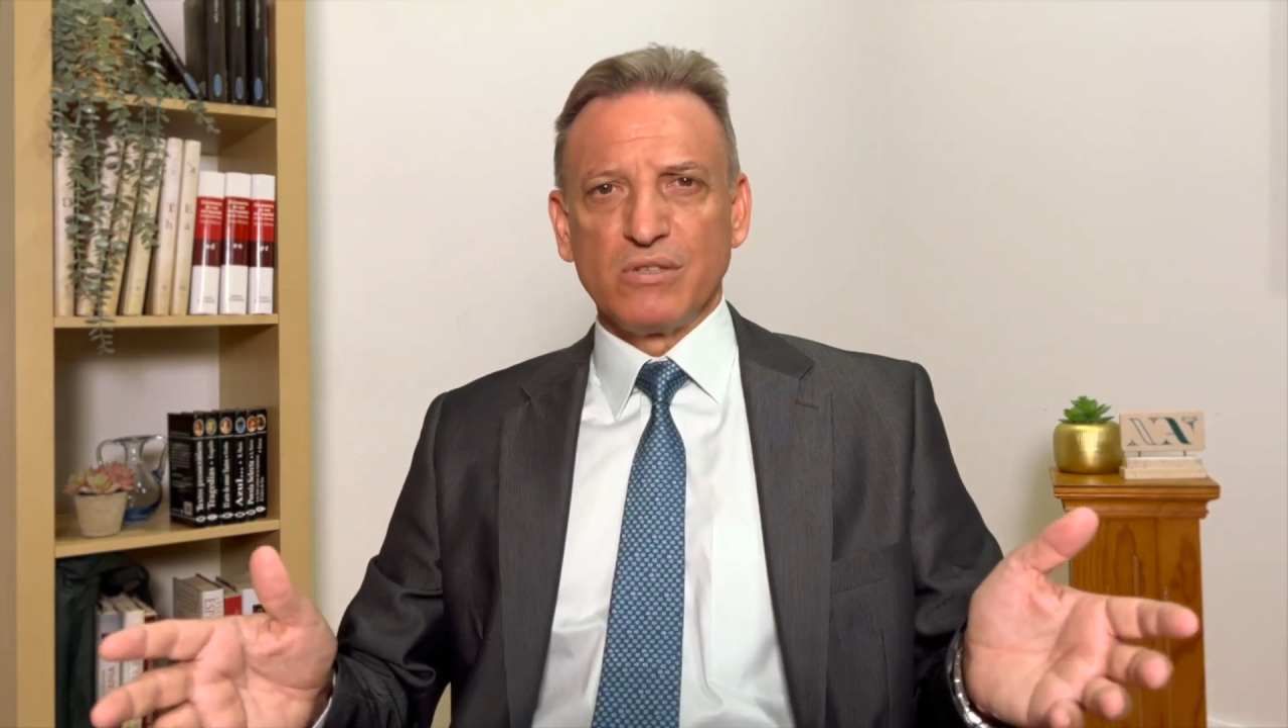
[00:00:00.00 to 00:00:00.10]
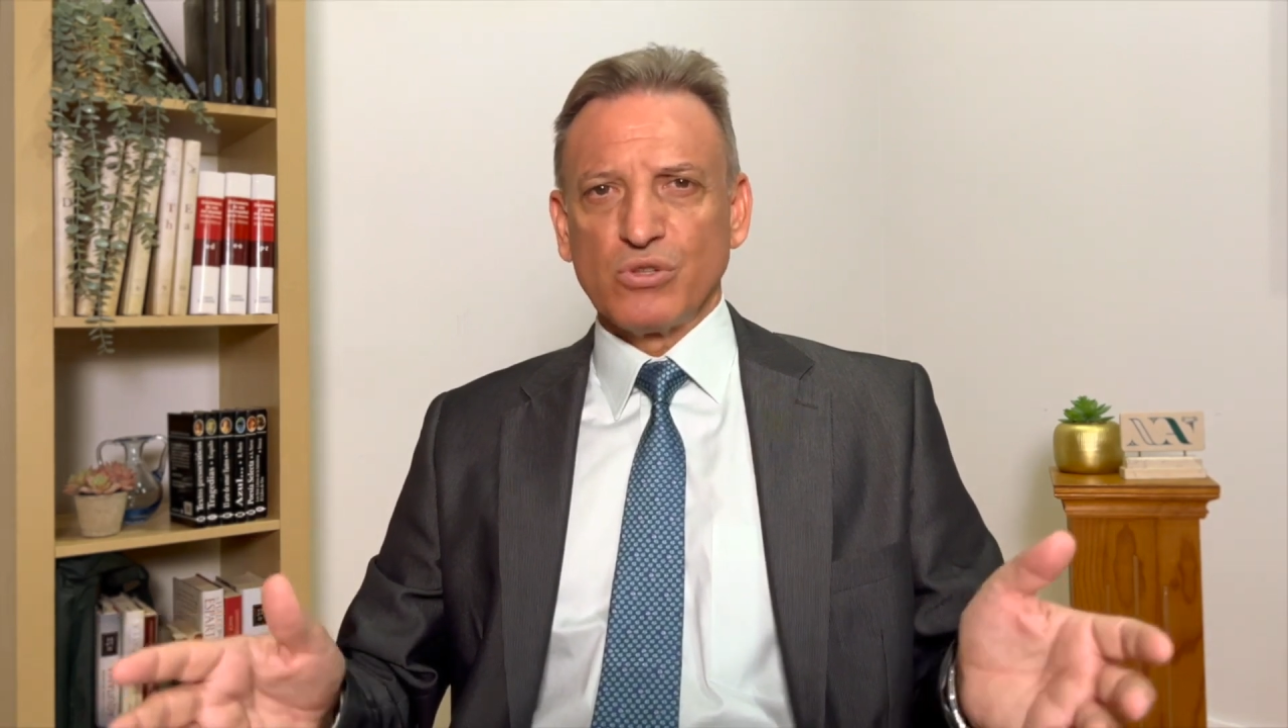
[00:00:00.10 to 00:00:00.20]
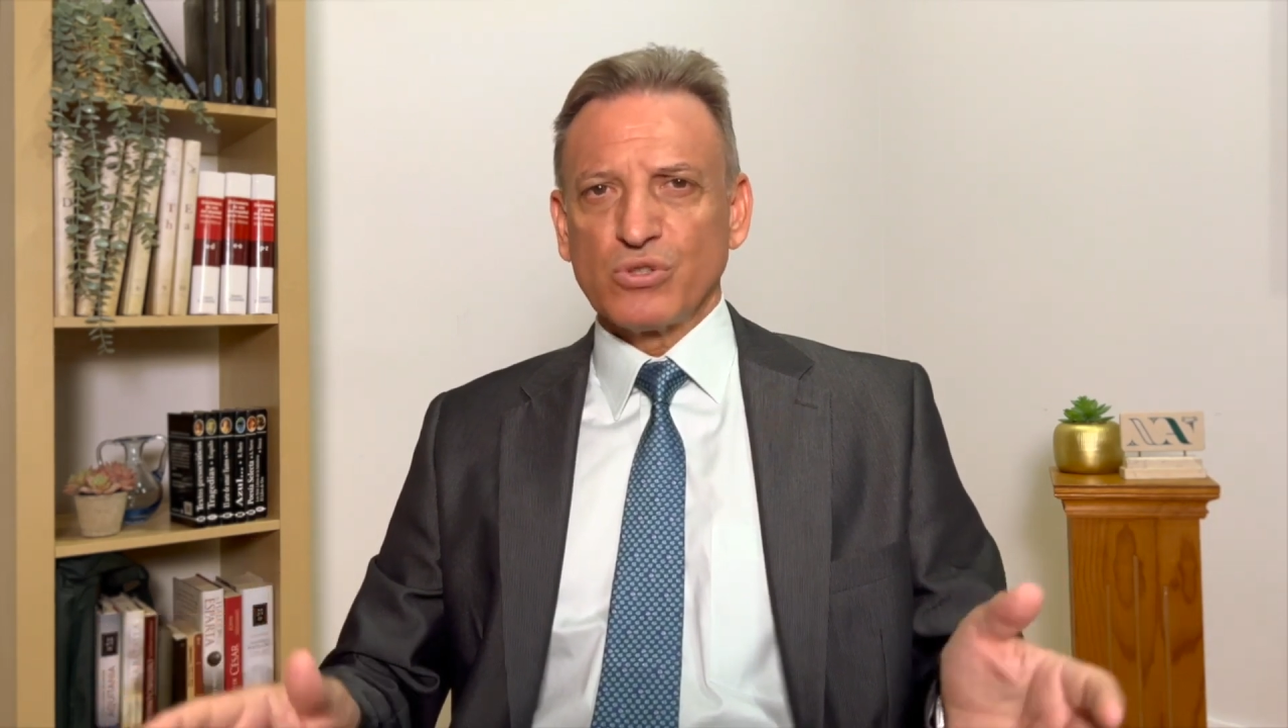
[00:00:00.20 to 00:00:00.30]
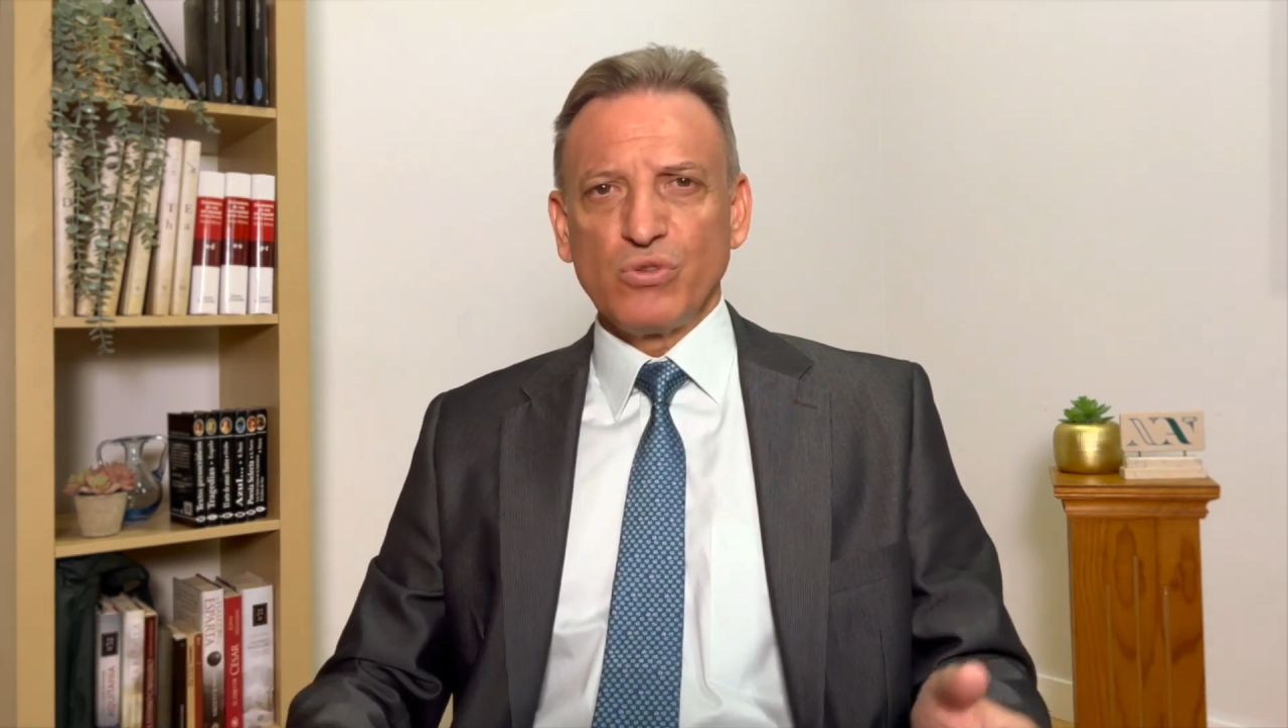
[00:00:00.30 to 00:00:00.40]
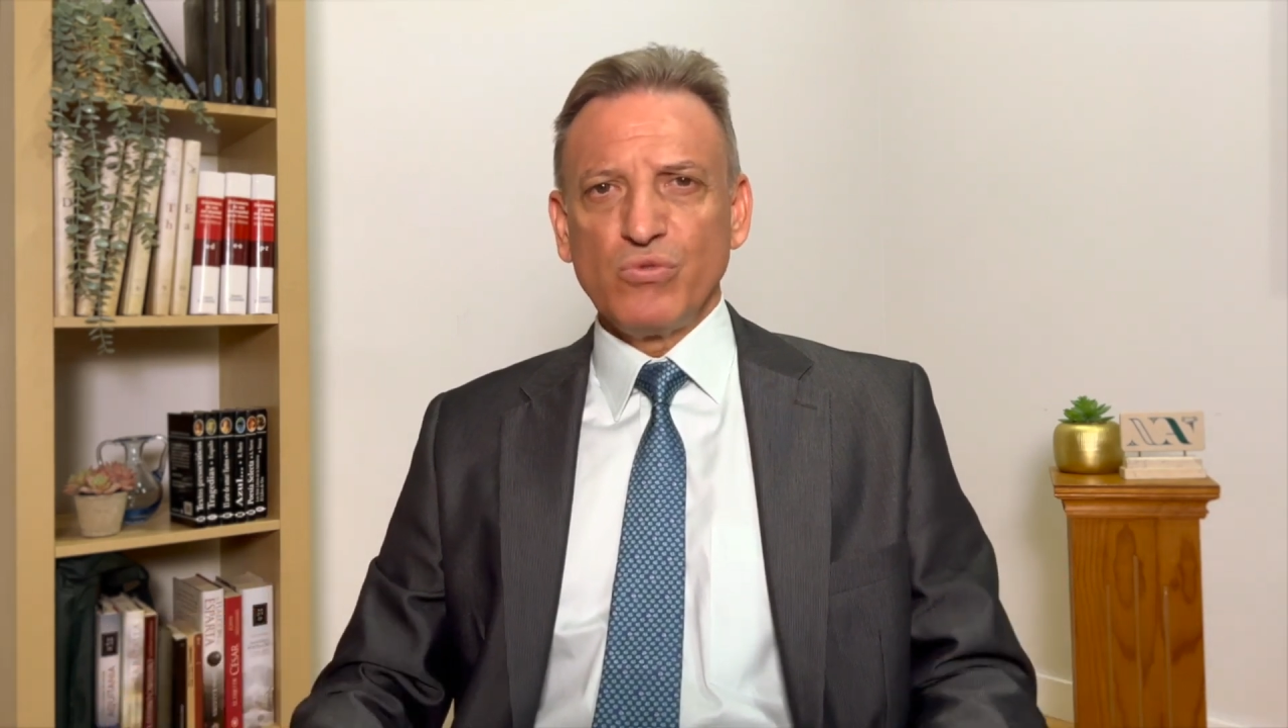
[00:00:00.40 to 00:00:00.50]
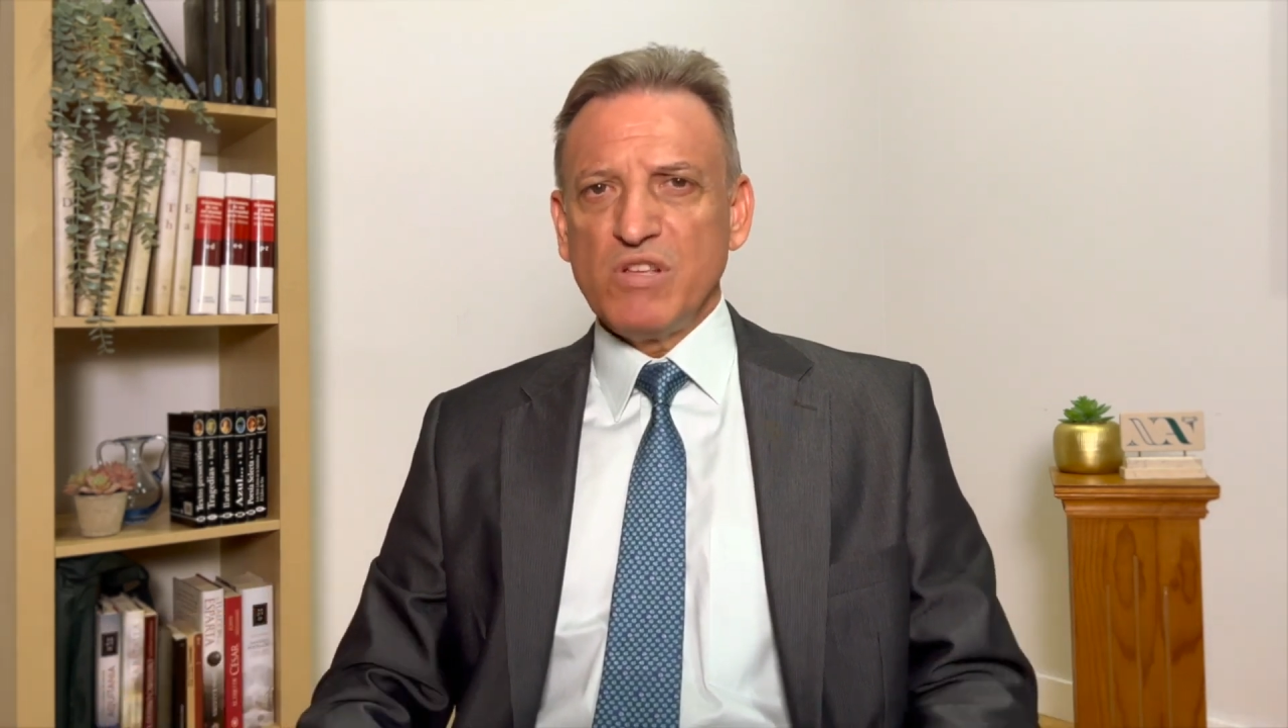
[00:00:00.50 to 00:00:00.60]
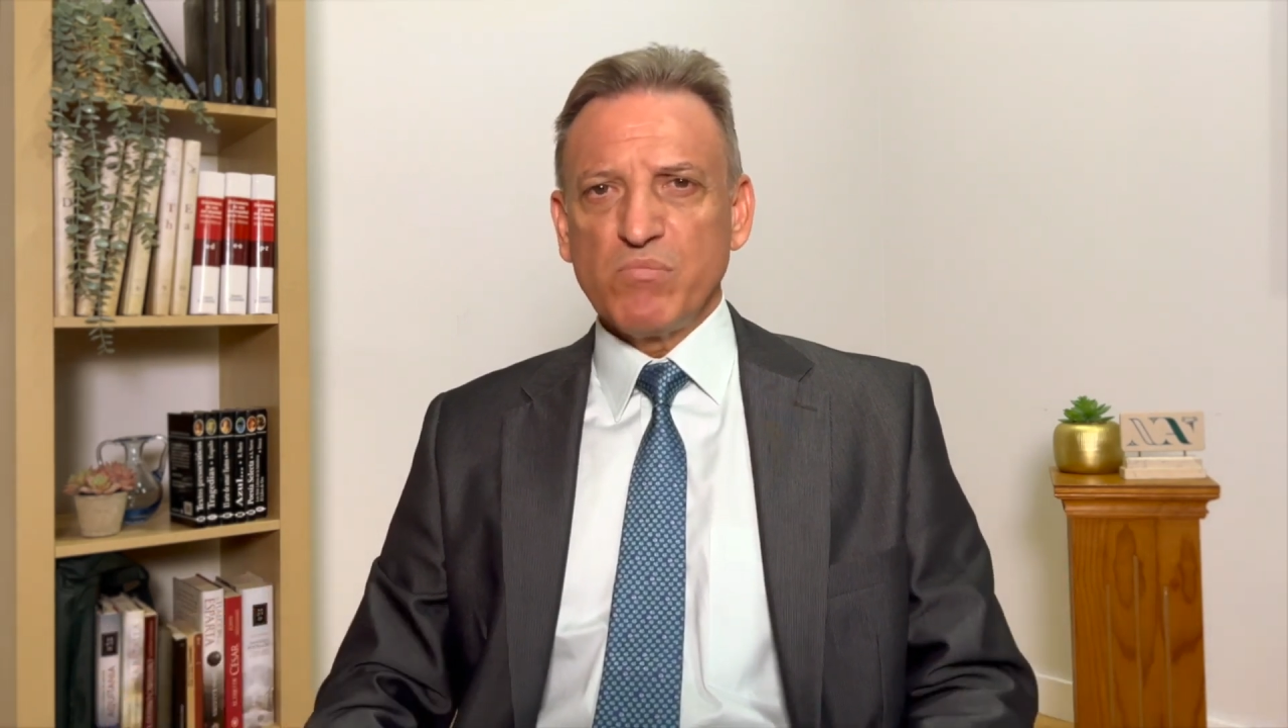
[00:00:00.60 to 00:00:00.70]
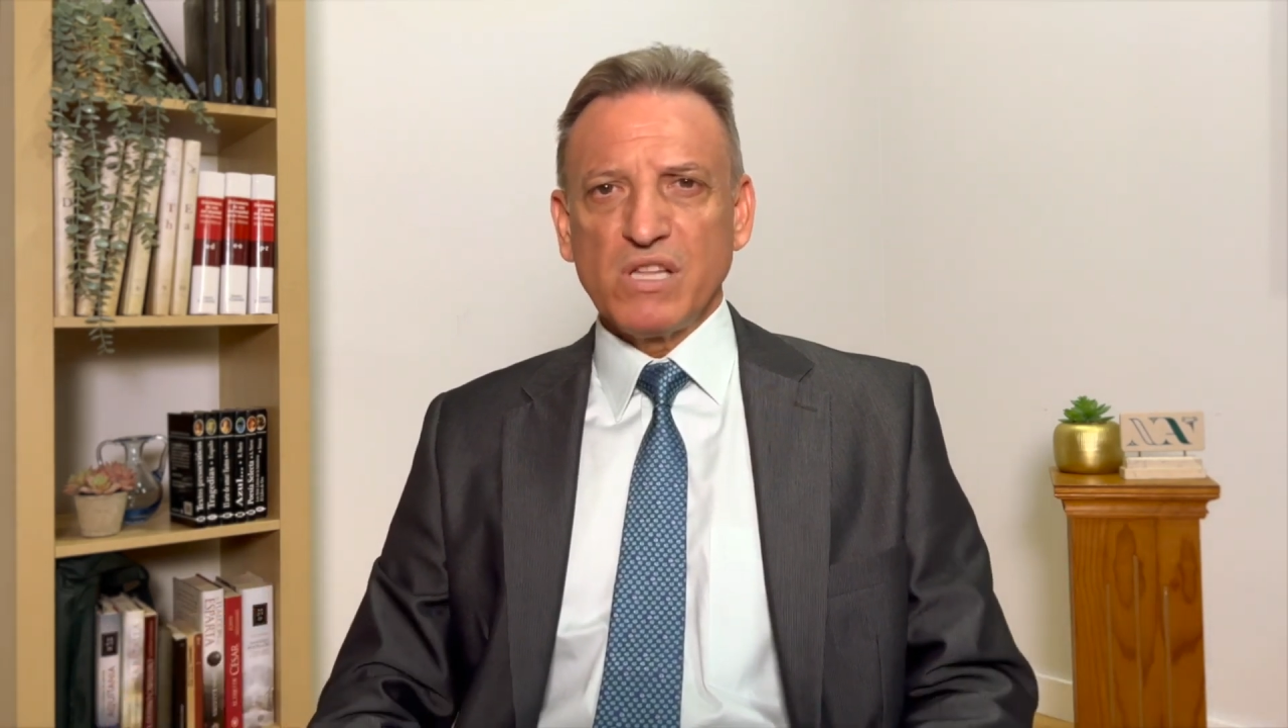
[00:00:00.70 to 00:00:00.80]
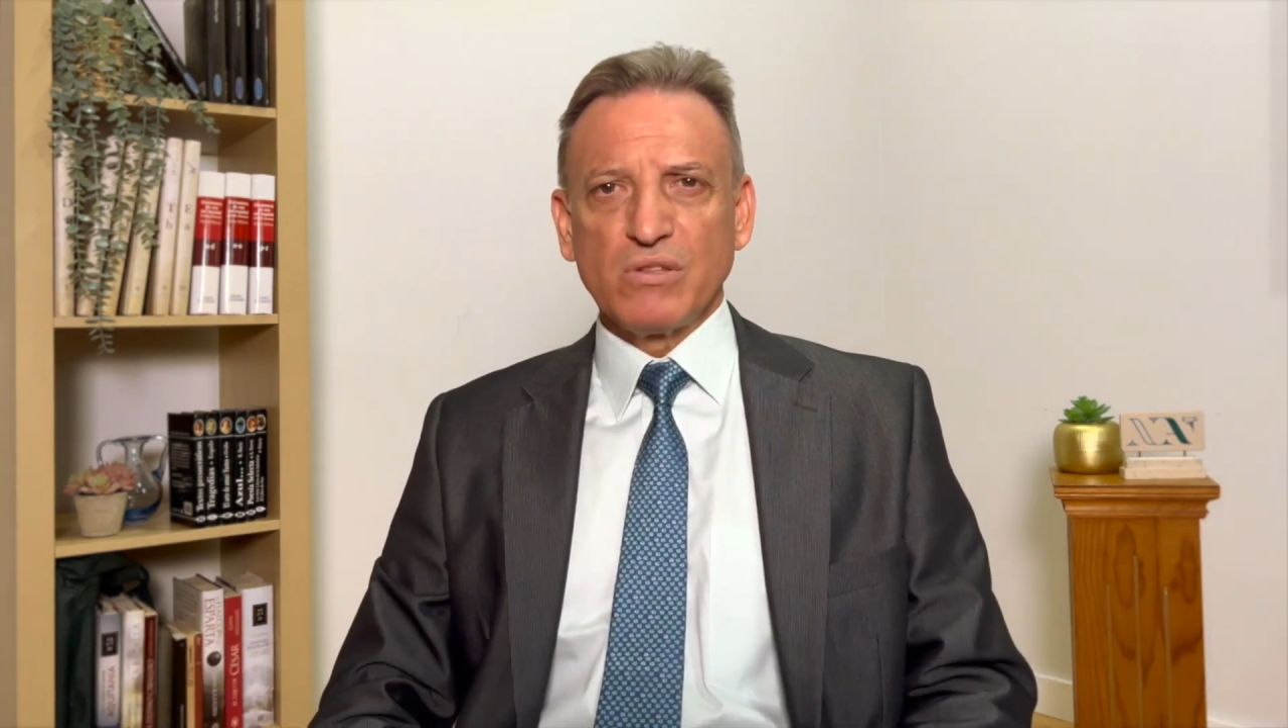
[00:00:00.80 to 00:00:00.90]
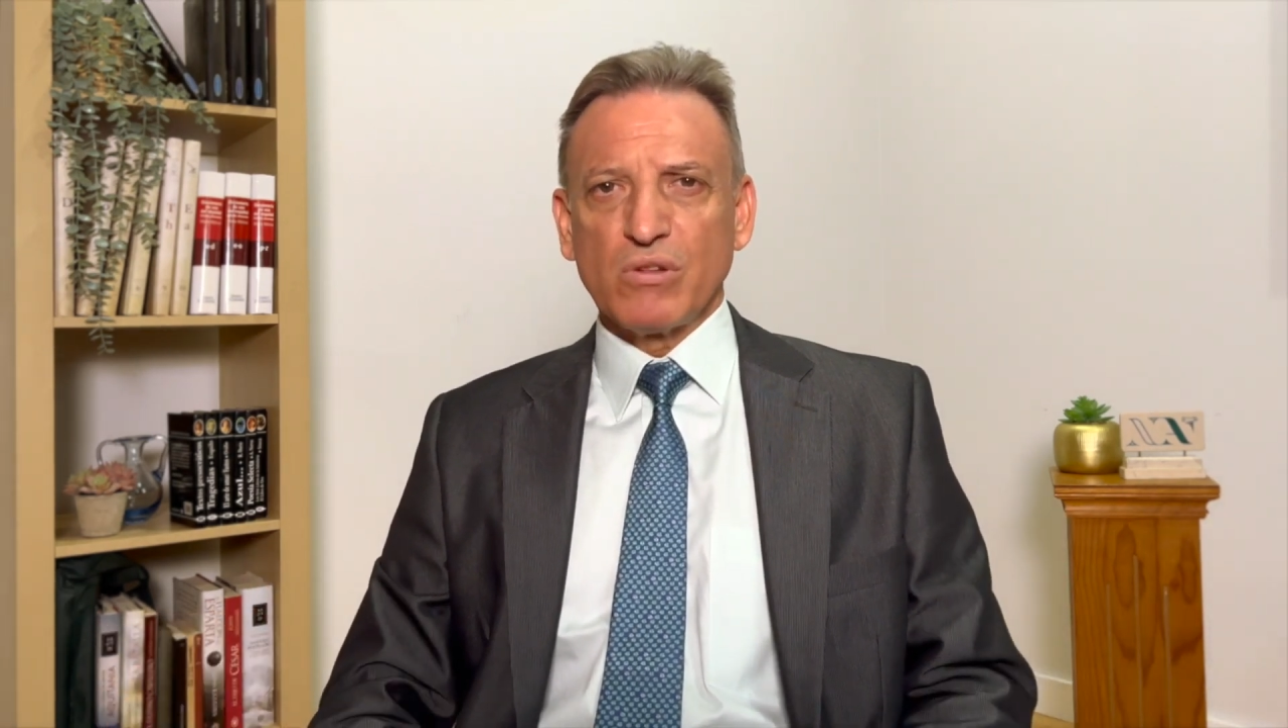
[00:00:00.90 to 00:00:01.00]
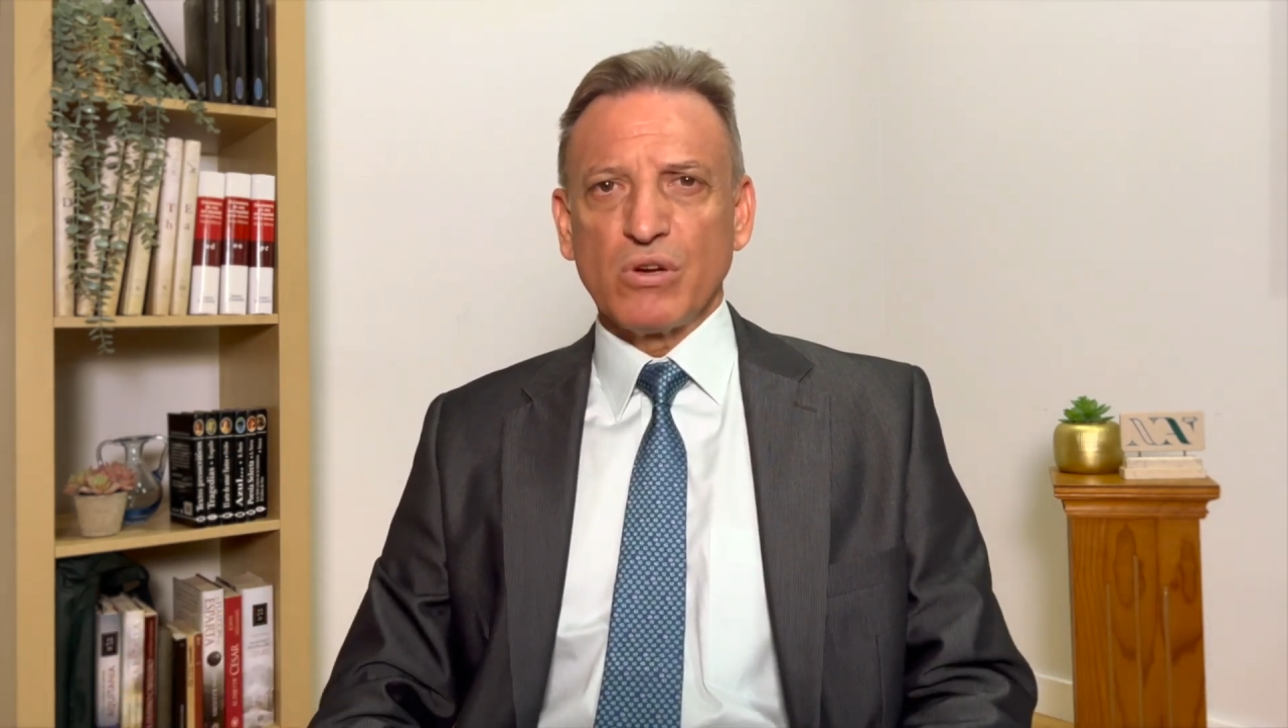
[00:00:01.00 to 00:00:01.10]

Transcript: no son un invento